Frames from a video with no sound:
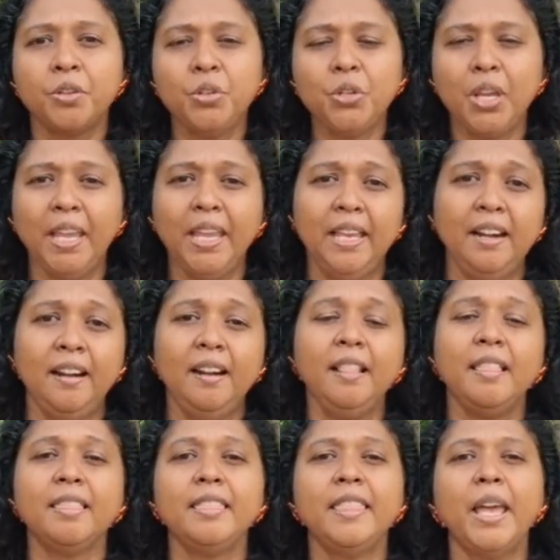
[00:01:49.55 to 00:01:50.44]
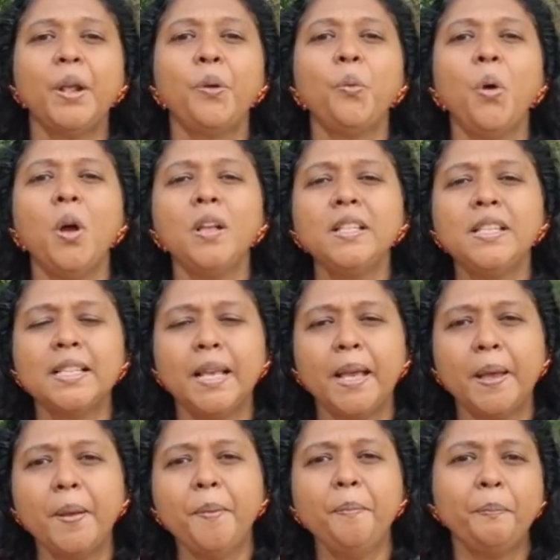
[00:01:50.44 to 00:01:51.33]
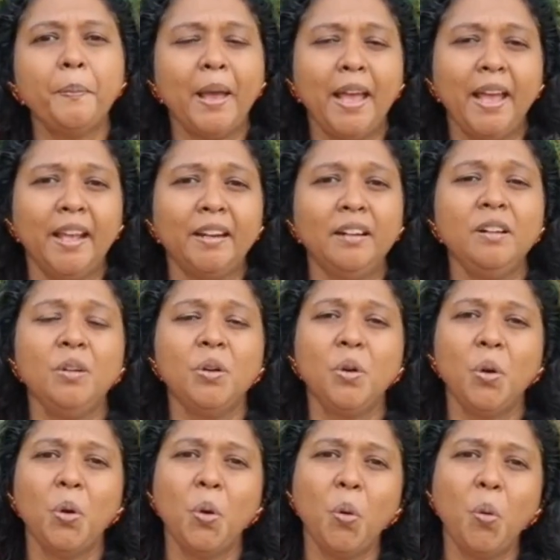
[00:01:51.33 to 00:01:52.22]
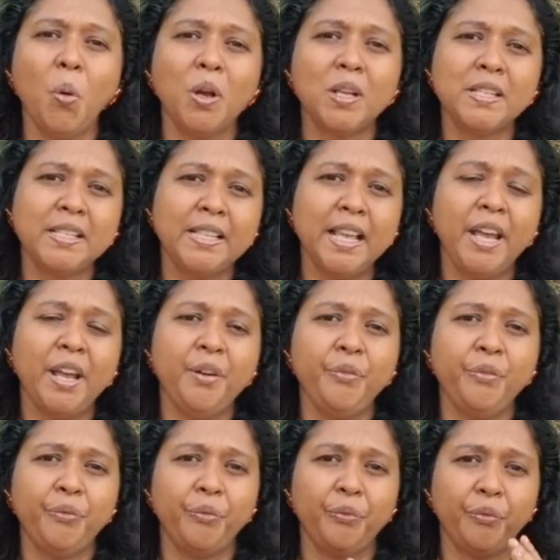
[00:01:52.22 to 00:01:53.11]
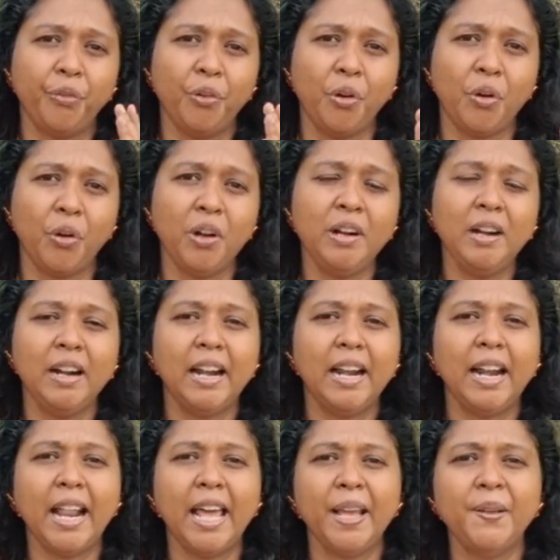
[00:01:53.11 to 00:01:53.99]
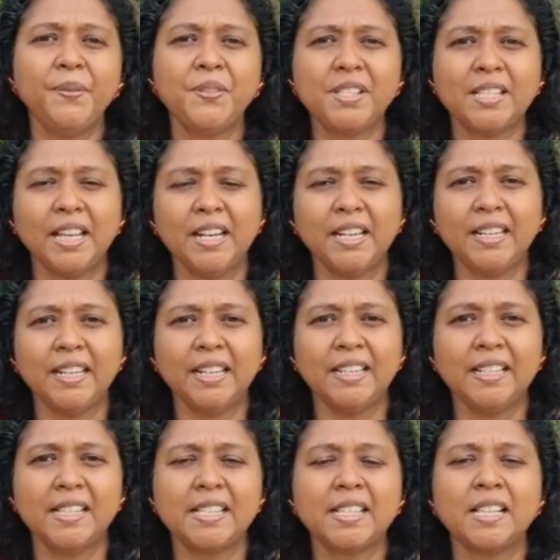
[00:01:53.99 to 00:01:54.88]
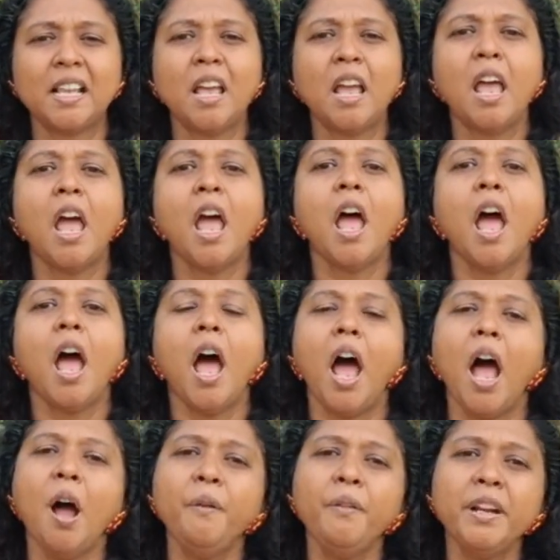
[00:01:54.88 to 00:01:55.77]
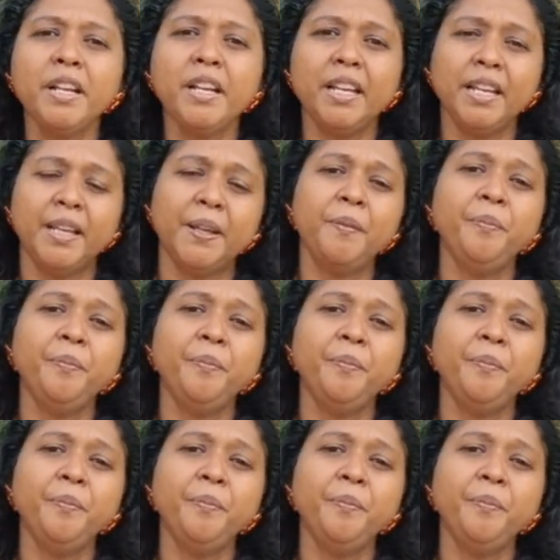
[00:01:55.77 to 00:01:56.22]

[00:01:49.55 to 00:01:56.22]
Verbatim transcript: ஜெயில் தெர் வாஸ் அ மேன் ஹூ வாஸ் தேர் ஃபார் லைஃப் சென்டென்ஸ் அவருக்கு